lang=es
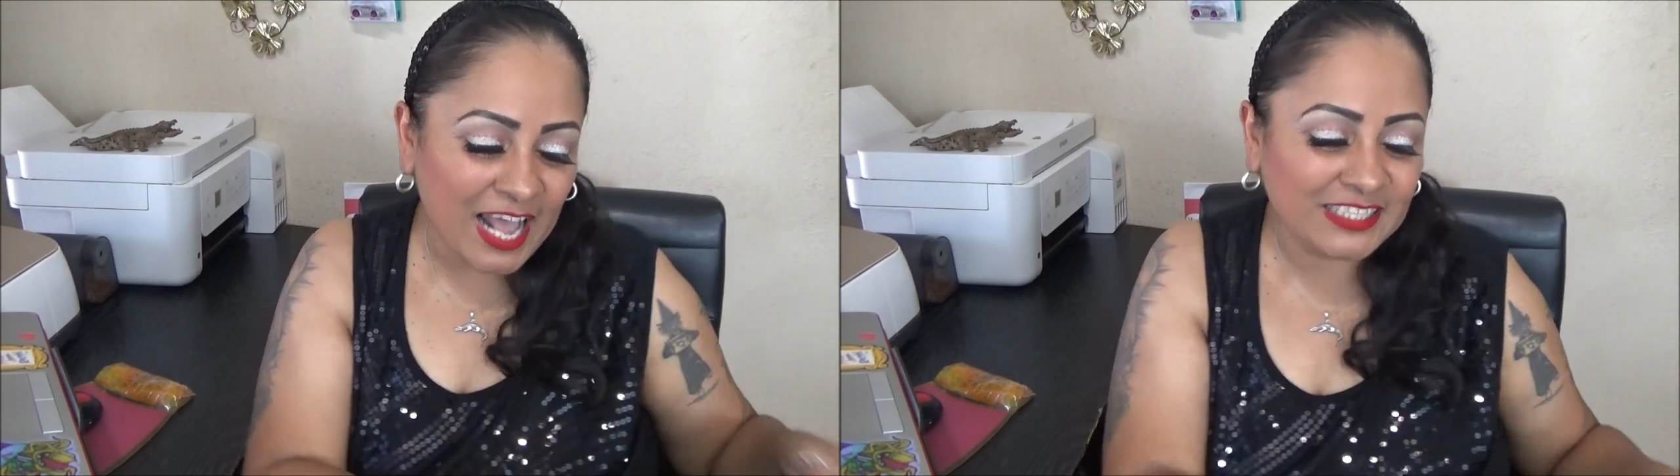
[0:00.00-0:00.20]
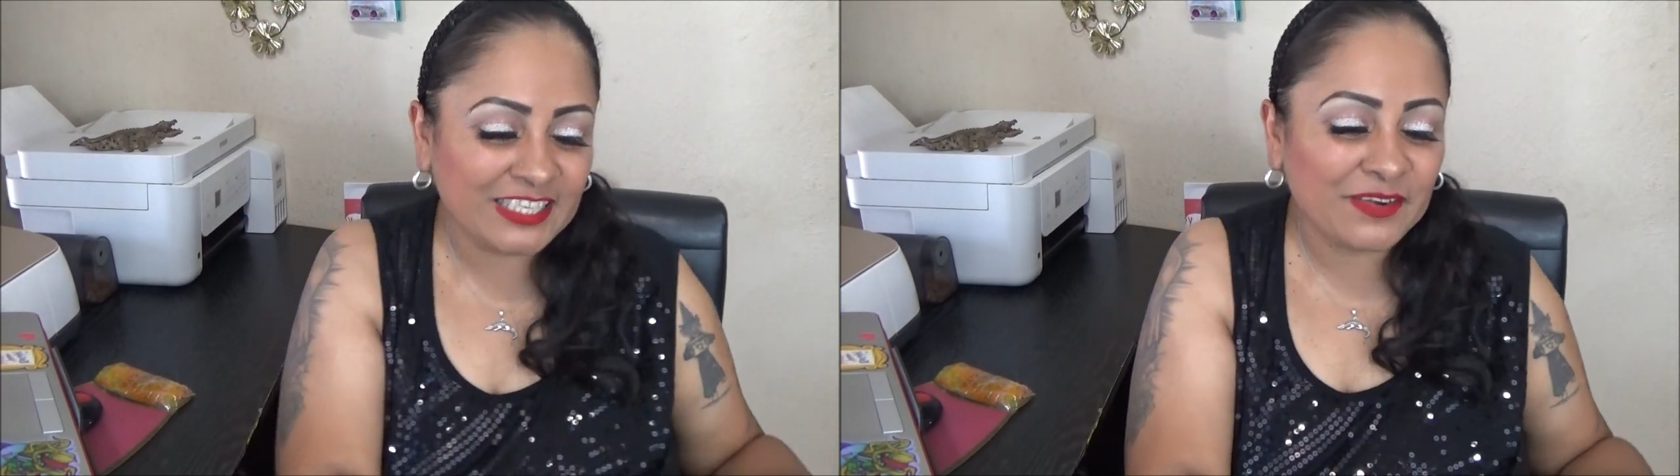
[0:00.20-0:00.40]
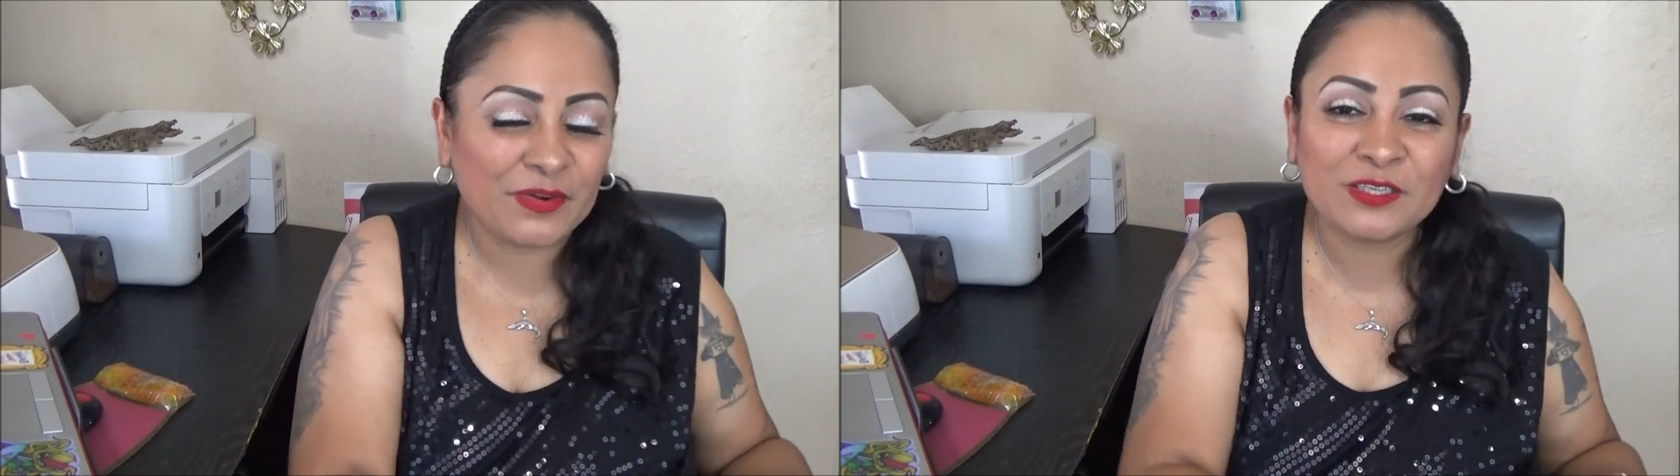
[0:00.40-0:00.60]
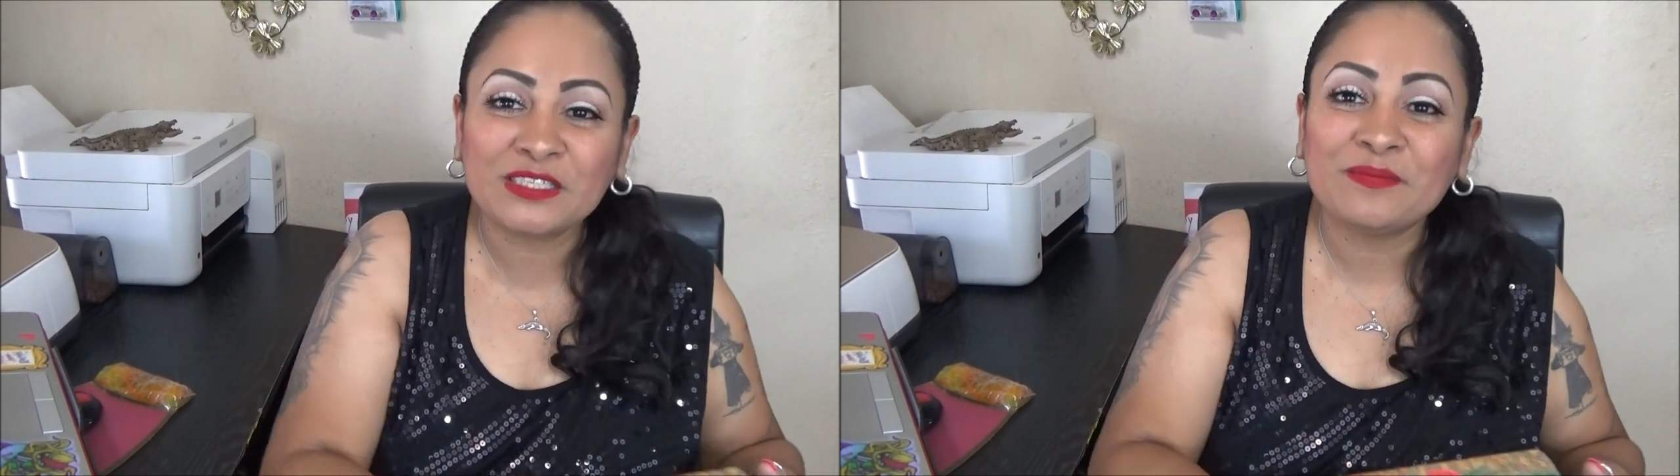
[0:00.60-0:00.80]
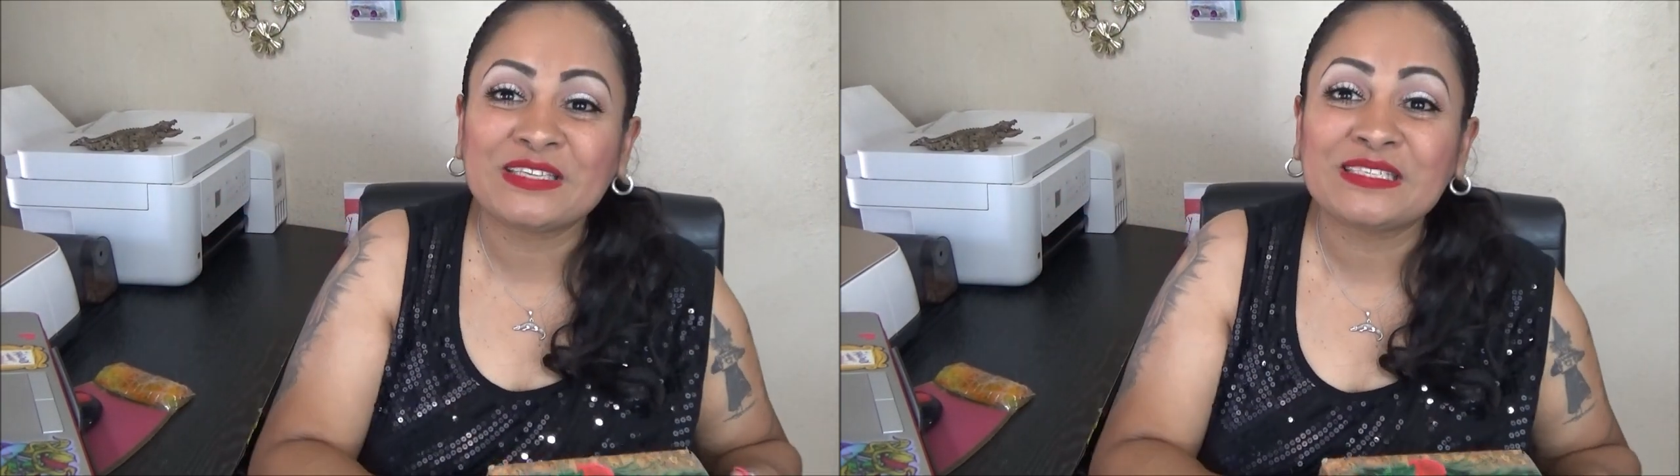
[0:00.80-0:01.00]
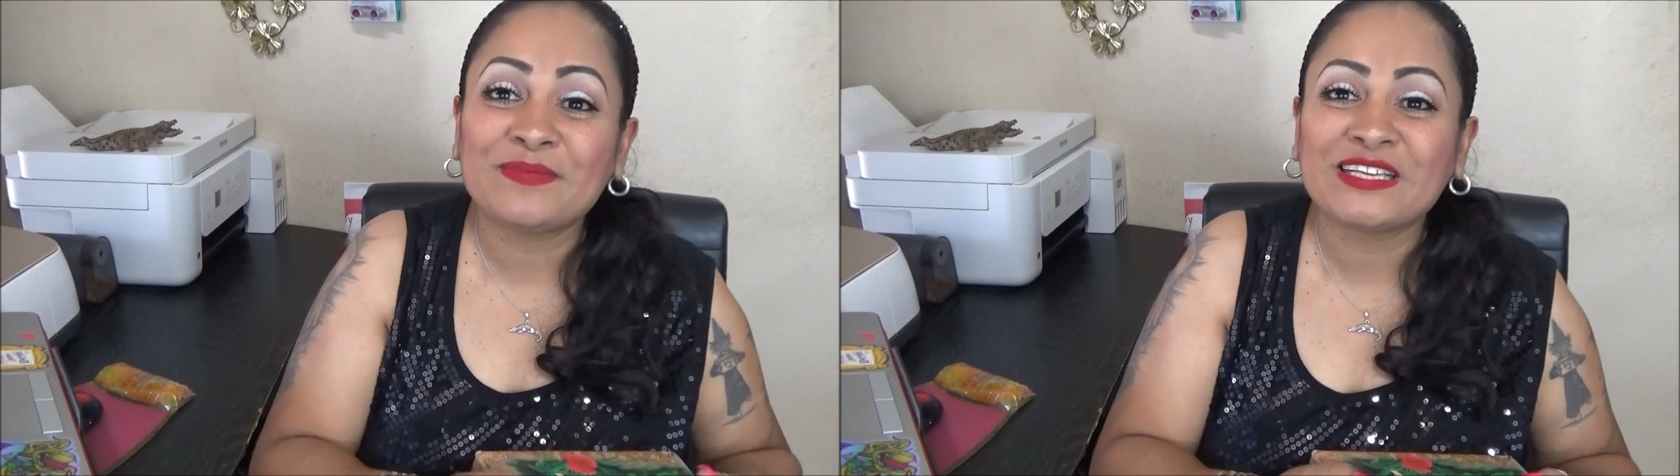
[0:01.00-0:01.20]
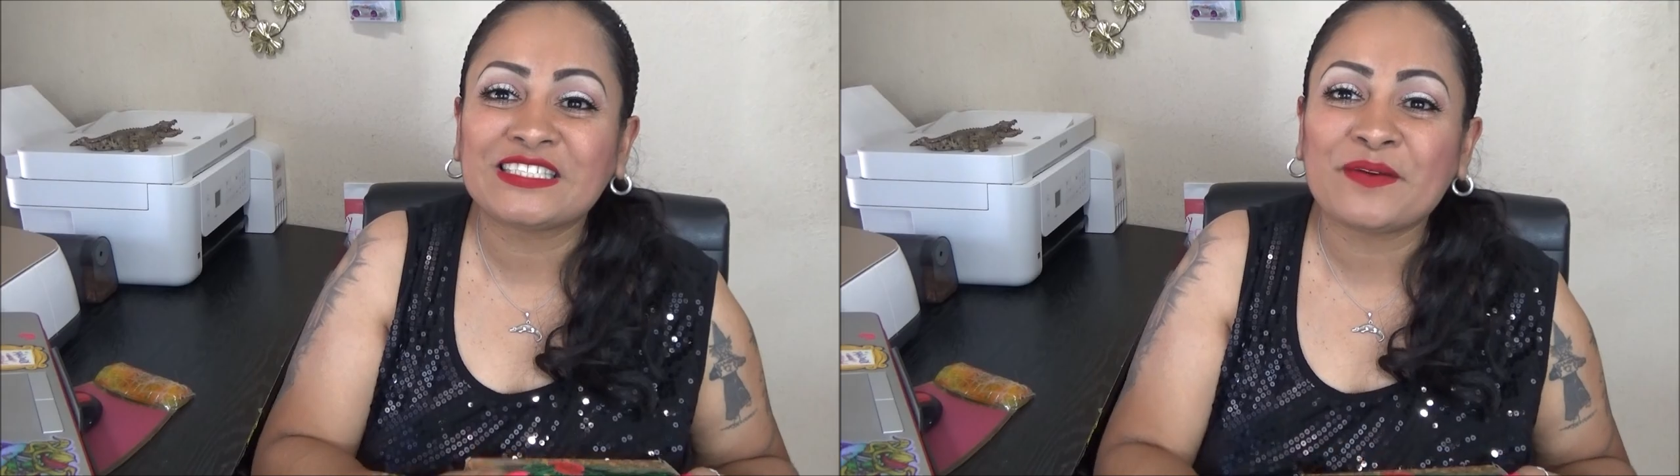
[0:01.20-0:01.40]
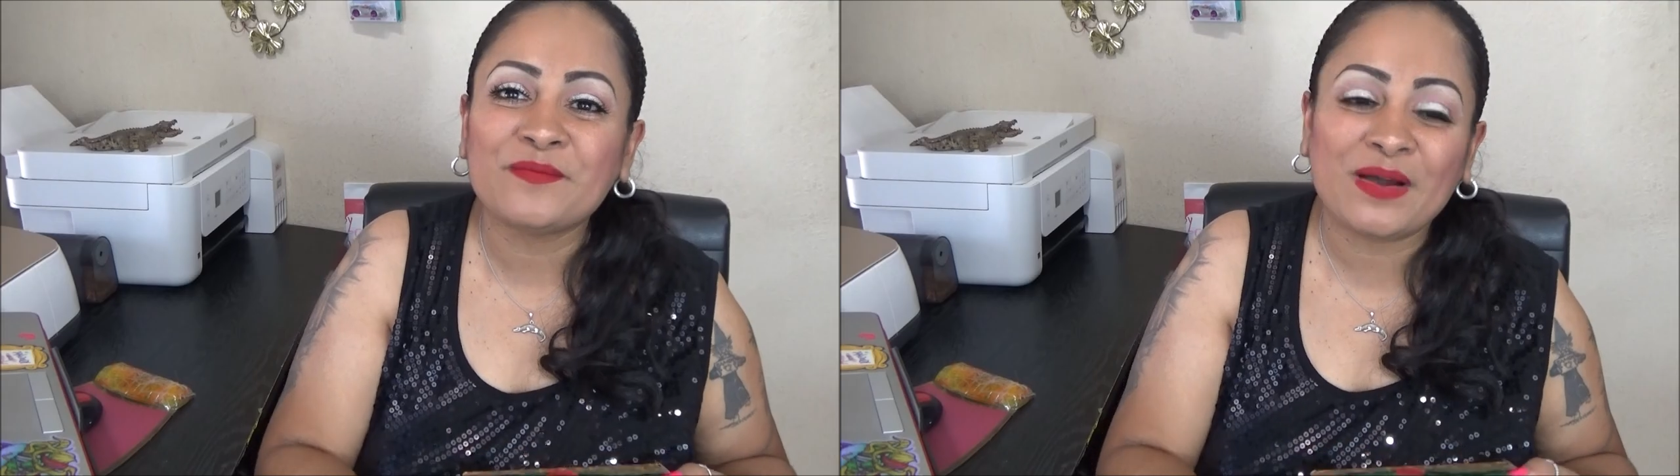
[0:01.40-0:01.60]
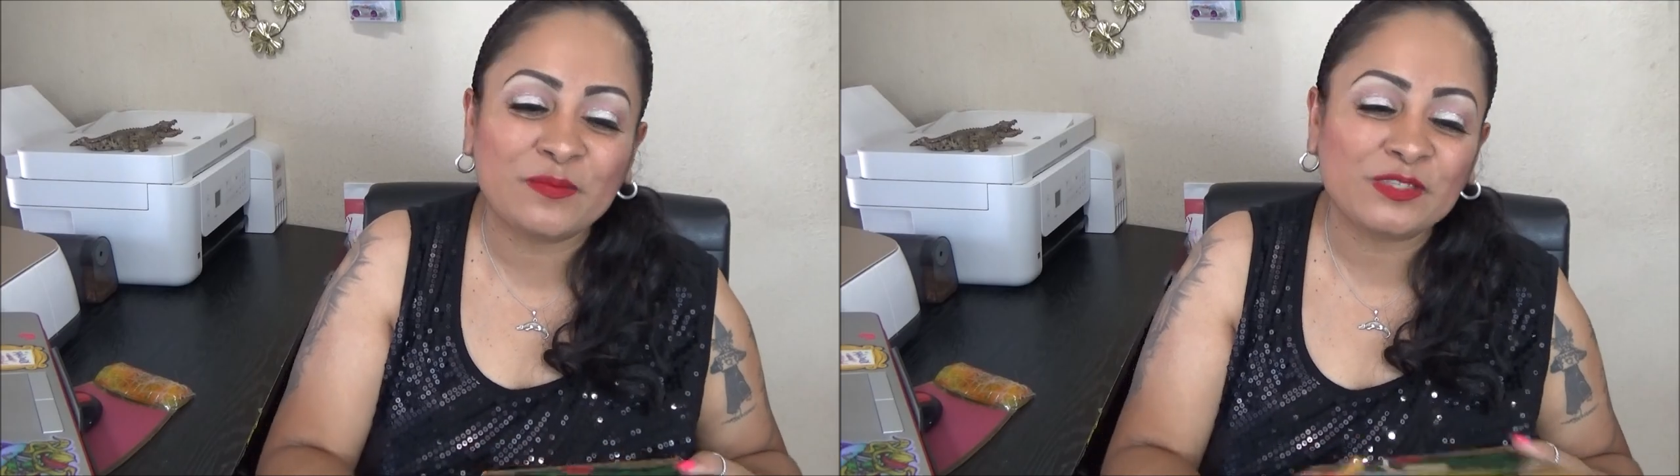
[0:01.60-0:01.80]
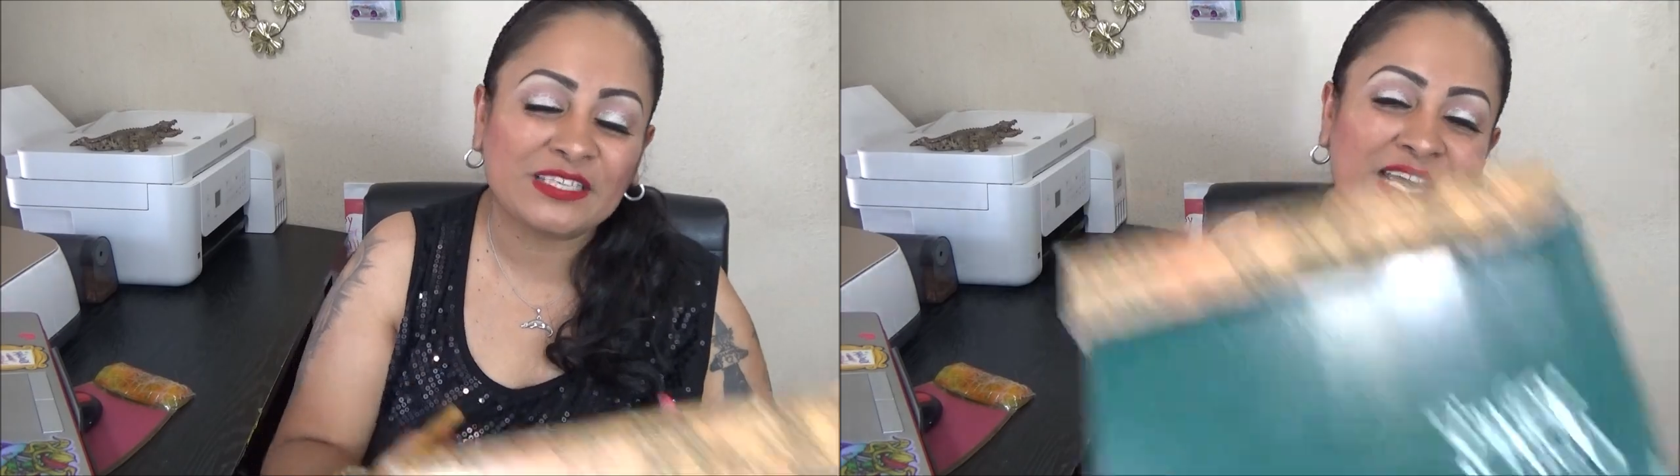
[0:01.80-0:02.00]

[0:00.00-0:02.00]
Así que bueno, sin más ni más, vamos